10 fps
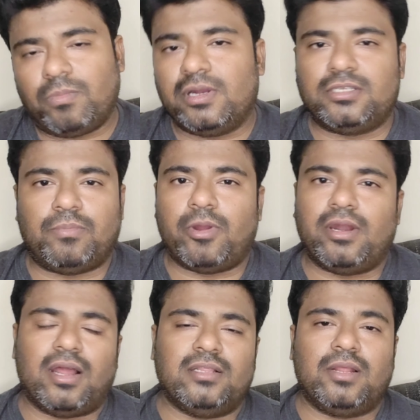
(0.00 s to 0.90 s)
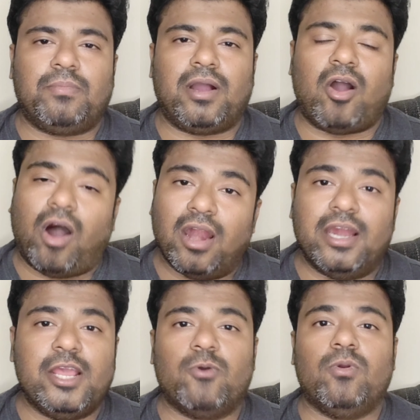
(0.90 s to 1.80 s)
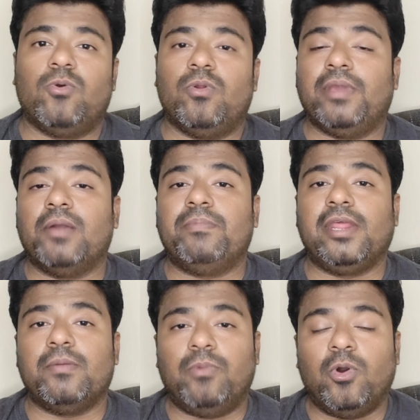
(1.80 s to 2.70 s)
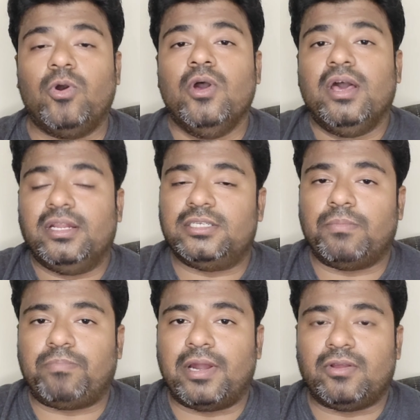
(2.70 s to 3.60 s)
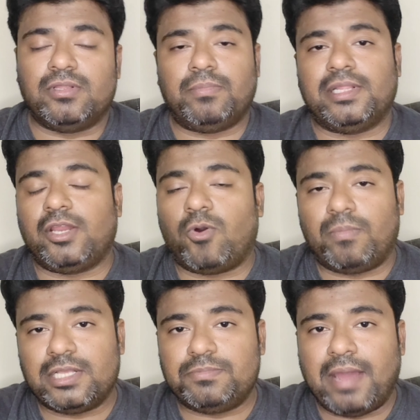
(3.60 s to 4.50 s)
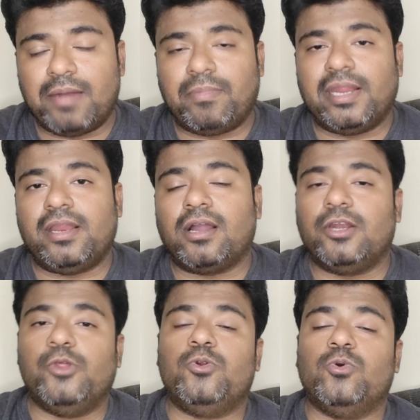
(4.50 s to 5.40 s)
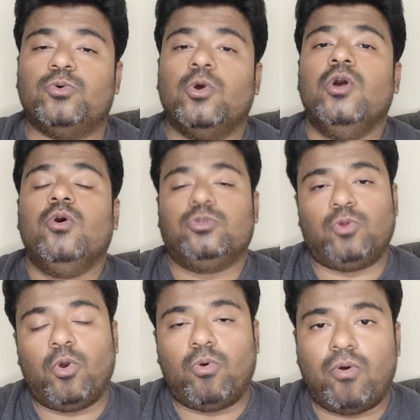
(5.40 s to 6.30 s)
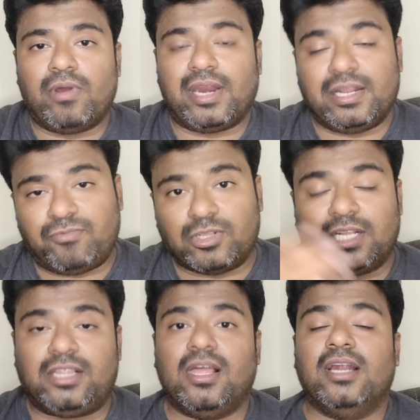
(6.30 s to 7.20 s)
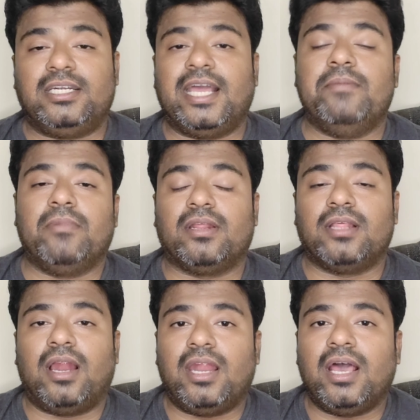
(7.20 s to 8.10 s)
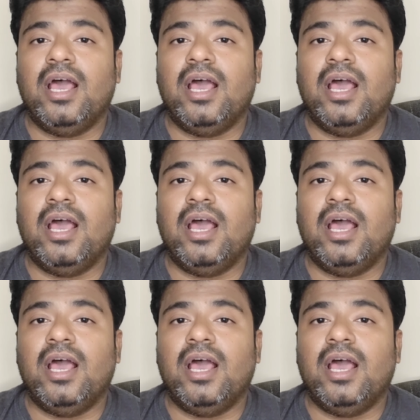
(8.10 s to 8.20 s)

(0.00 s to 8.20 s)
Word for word: ரொம்ப டிசப்பாயிண்டடாக இருந்திருப்பாங்க ஆல்ரெடி அவங்களுக்கு ஒரு மிகப்பெரிய ப்ளோ ரிஷப் பண்ட் வந்து பார்த்தீங்கன்னா ஒரு மேட்ச் பேன் பண்ணிட்டாங்க டியூ டு ஸ்லோ ஓவர் ரேட் ஃபார் த தேர்ட் டைம்ன்றதுனால